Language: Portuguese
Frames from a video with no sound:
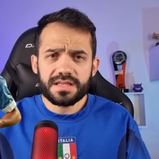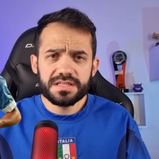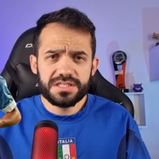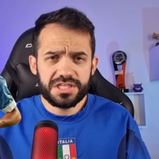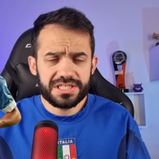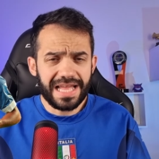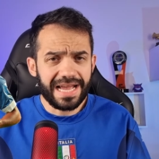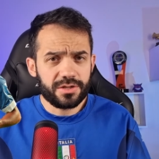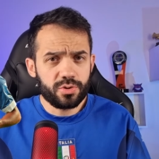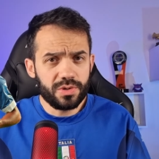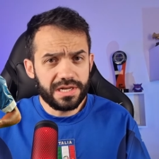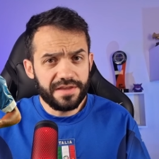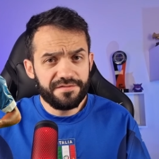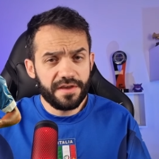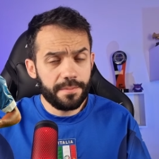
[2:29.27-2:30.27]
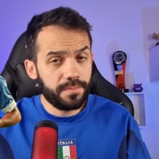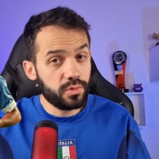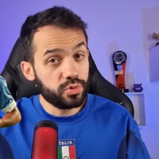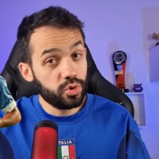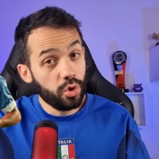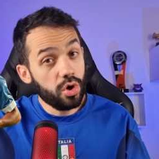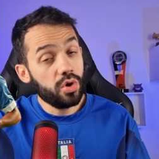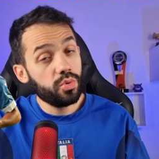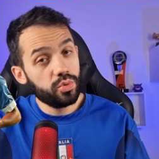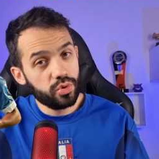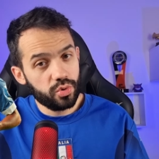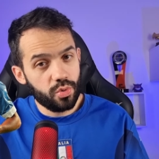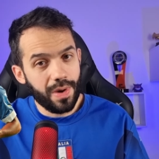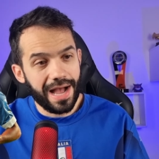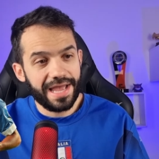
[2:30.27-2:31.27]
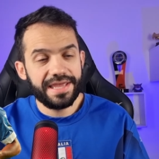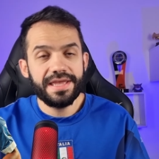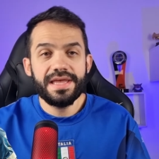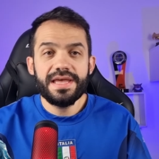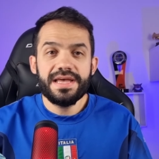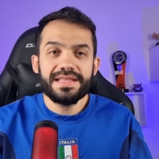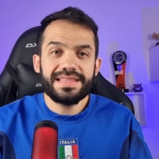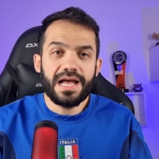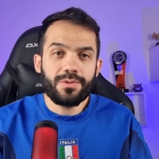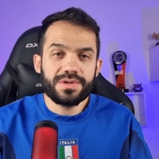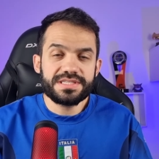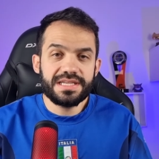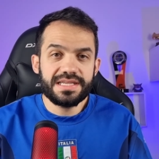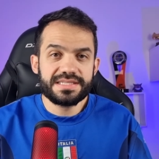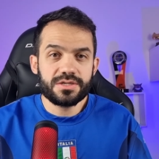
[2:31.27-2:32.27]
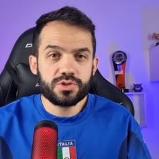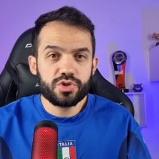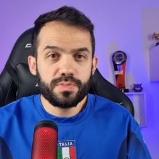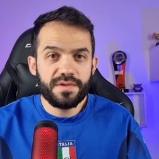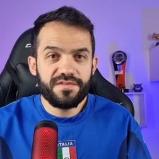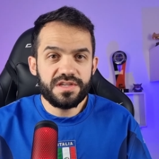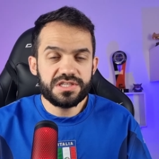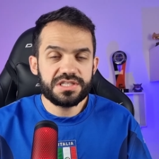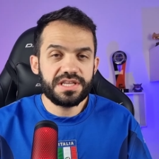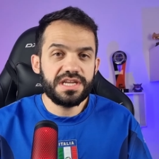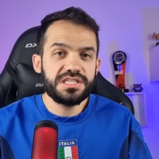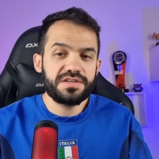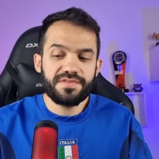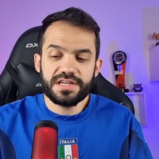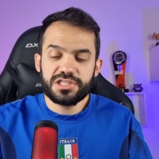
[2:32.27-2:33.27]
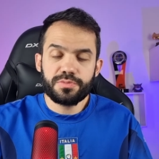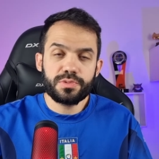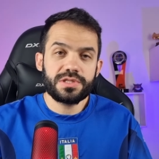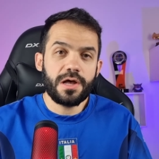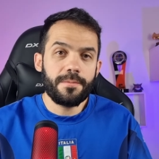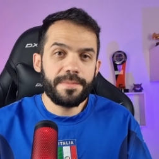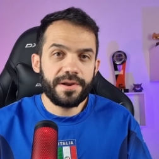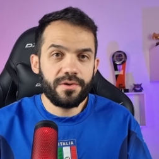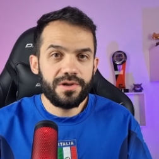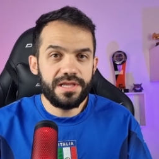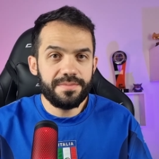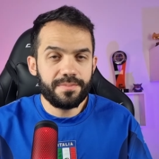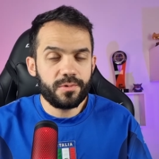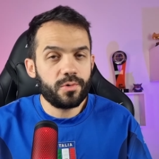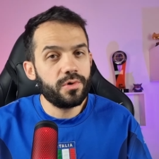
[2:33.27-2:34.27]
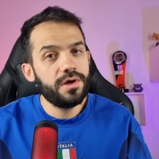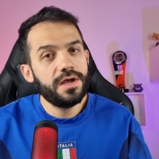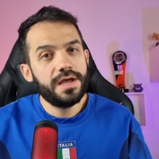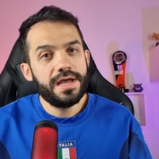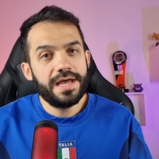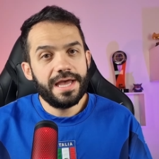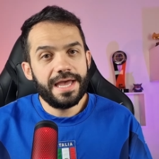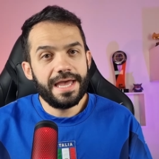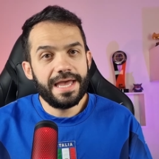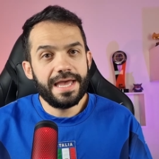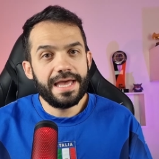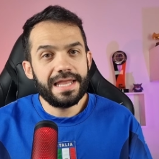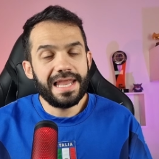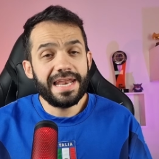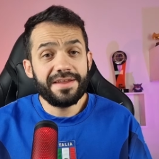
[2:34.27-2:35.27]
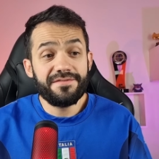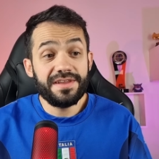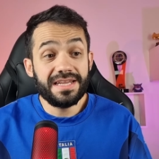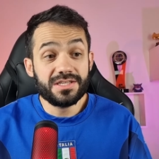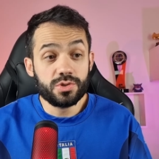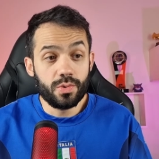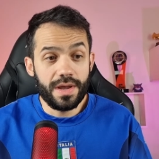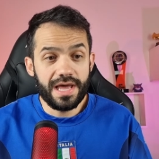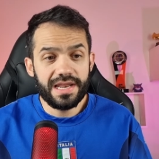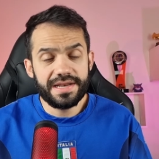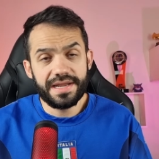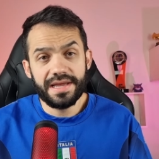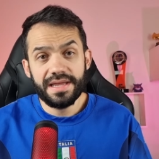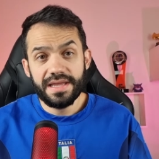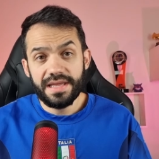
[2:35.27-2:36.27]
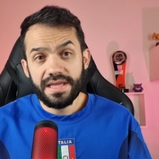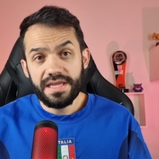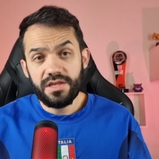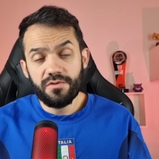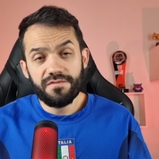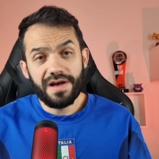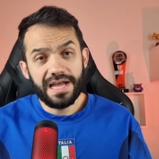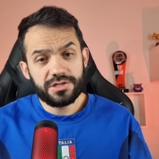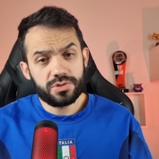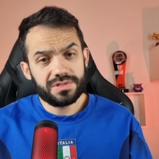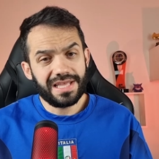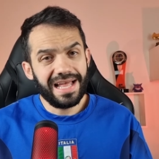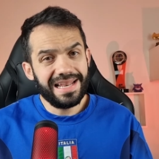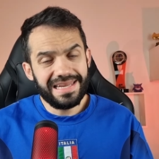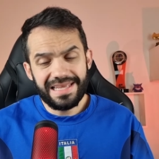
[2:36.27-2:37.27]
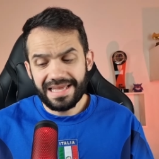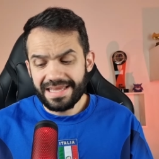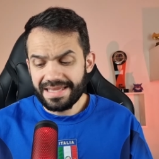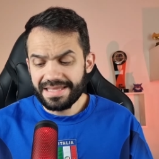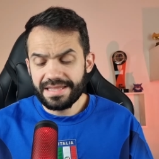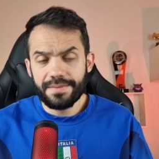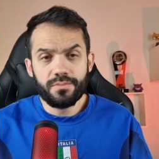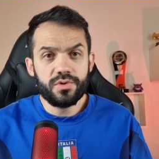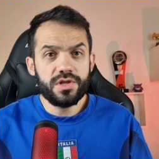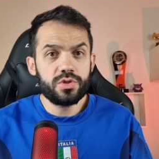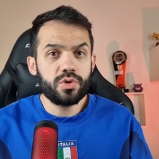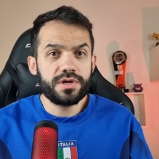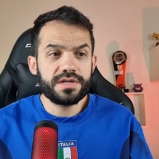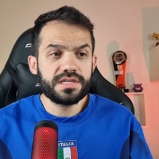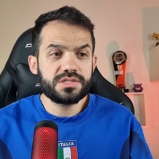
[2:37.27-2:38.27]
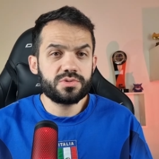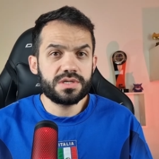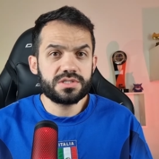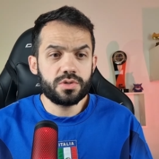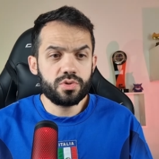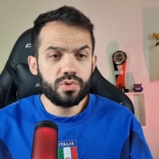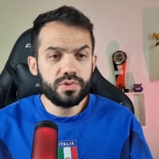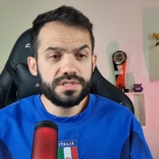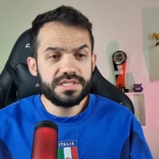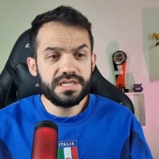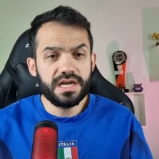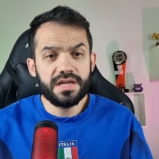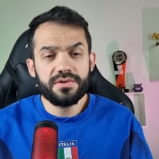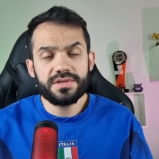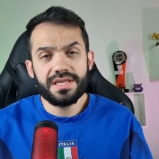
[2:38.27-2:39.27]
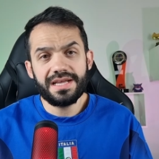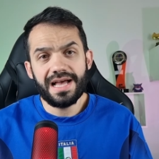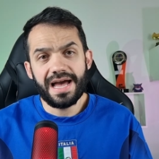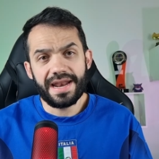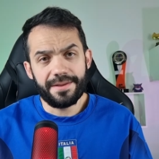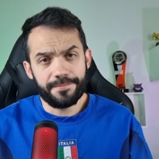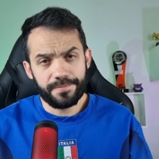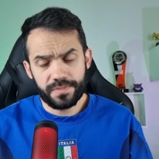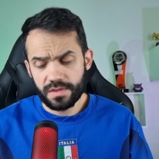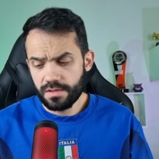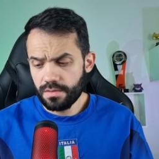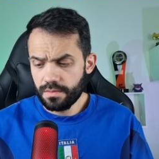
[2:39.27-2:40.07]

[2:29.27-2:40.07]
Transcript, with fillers: destaque do Liverpool do Uruguai, tá com a seleção sub-23 que vai disputar o pré-olímpico é, lá na Venezuela, né? E o Vasco tá ali ainda monitorando a situação do Luciano, que, cara,